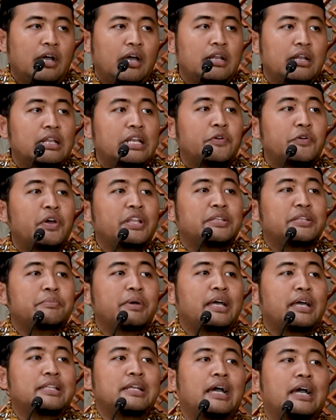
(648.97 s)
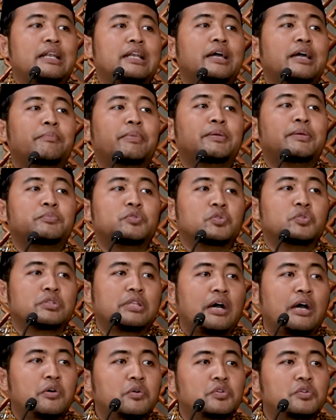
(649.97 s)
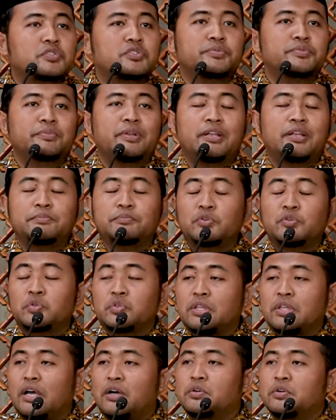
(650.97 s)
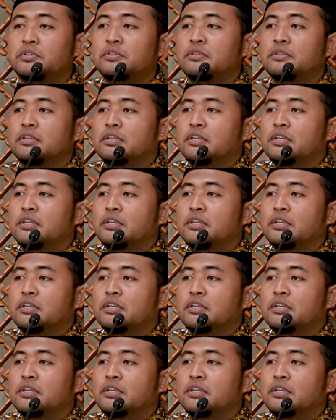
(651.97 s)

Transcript: ada riwayat yang mengatakan 80 tahun, 90 tahun